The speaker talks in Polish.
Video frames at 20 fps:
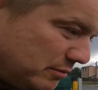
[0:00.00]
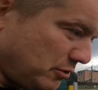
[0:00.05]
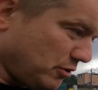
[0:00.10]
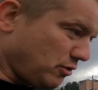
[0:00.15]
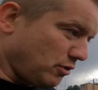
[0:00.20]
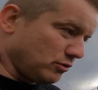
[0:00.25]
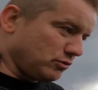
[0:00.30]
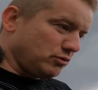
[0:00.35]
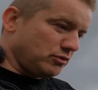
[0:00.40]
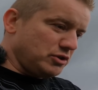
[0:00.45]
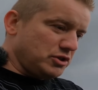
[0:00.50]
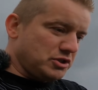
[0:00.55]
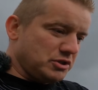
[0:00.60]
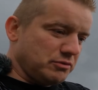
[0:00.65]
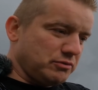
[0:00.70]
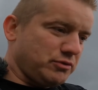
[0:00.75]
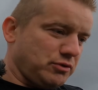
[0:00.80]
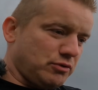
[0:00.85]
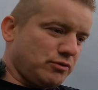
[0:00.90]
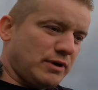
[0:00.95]
samochodu i
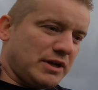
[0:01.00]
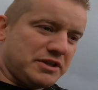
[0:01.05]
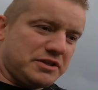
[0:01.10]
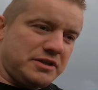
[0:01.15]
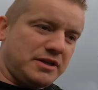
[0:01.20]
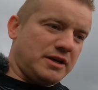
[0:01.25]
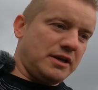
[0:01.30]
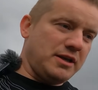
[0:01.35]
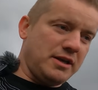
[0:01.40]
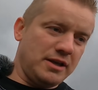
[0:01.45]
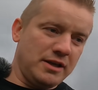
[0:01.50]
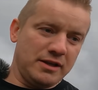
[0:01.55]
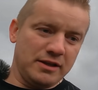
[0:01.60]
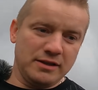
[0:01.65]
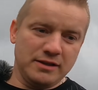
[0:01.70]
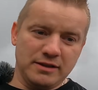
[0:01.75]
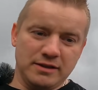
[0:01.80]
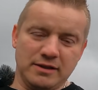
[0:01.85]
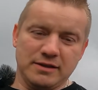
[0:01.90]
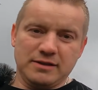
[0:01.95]
się dokładnie
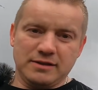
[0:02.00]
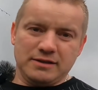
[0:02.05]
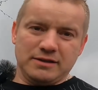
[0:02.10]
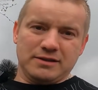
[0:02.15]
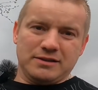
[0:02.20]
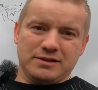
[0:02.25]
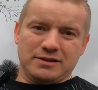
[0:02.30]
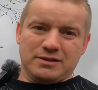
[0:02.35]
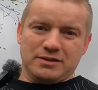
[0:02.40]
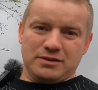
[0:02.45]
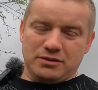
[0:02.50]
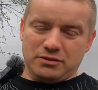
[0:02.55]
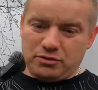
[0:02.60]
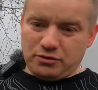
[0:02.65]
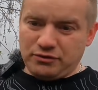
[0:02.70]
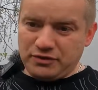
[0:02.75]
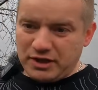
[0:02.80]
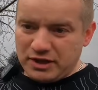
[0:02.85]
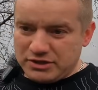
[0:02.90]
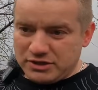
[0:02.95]

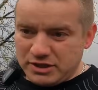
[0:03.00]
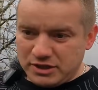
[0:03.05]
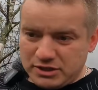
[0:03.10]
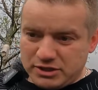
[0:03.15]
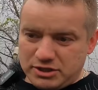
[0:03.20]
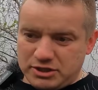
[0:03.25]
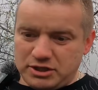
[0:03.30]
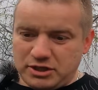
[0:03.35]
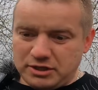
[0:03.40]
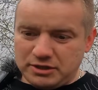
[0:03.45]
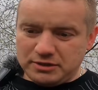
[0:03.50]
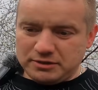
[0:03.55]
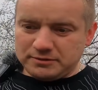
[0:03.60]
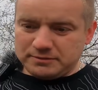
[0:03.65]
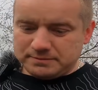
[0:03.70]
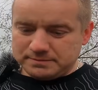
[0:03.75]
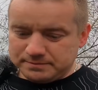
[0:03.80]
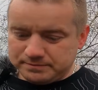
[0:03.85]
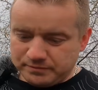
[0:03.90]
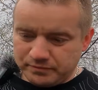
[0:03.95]
dowiedzieć.
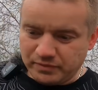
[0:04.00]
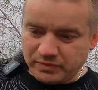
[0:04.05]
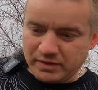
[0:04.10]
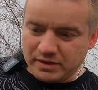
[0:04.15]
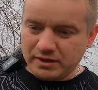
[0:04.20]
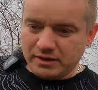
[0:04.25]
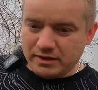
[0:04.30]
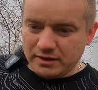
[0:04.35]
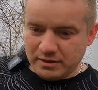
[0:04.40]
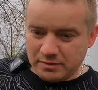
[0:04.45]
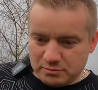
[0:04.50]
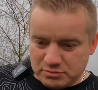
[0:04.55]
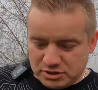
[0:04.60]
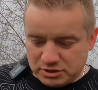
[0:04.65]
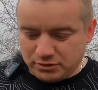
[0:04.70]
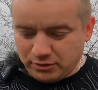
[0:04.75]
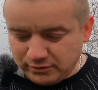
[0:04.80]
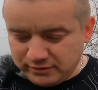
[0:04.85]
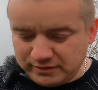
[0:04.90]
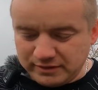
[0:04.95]

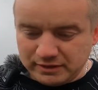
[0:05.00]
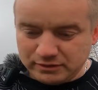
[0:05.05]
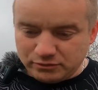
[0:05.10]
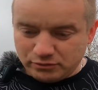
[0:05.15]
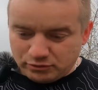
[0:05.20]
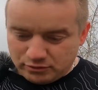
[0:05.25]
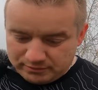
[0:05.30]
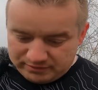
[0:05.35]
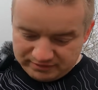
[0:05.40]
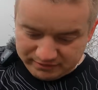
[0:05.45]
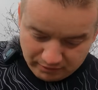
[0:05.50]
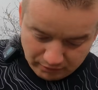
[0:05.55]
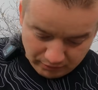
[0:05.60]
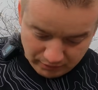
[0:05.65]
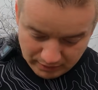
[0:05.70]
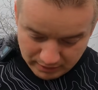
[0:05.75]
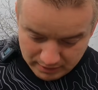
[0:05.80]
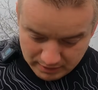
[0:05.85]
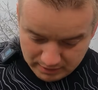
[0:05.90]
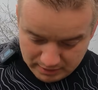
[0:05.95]
Przechodzę na drugą
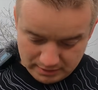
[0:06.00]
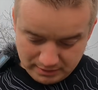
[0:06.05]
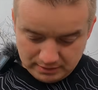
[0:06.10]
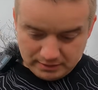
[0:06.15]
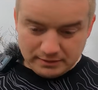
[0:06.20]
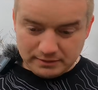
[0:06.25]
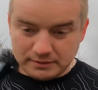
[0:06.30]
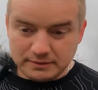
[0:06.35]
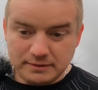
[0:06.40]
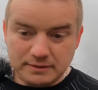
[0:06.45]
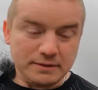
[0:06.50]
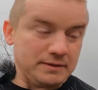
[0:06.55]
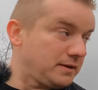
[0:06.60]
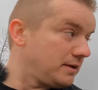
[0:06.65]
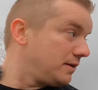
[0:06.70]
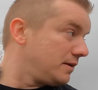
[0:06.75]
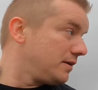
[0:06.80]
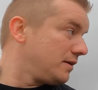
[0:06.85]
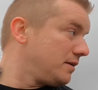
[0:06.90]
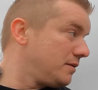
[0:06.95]
stronę
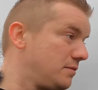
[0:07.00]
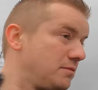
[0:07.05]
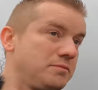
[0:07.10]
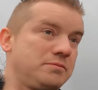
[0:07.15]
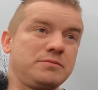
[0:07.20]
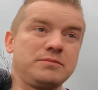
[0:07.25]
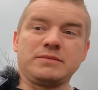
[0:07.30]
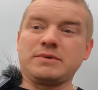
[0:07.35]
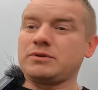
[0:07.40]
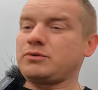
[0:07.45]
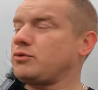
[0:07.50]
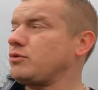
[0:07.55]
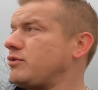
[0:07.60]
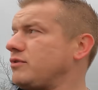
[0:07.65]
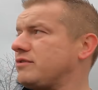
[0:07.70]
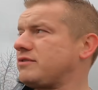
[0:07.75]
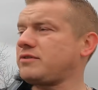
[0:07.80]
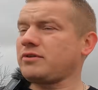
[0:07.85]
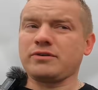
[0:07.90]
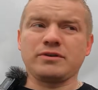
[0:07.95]
na
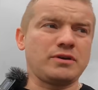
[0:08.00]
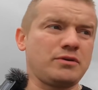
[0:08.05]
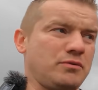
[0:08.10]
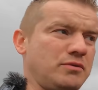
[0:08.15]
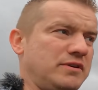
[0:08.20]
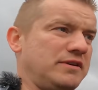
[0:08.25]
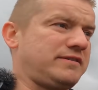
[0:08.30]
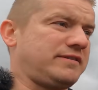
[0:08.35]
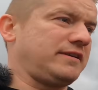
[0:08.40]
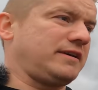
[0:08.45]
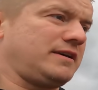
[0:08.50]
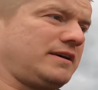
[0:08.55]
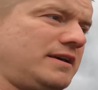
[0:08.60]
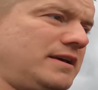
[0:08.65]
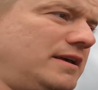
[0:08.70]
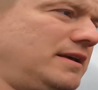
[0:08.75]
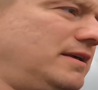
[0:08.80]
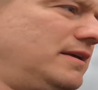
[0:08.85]
drugą stronę ulicy.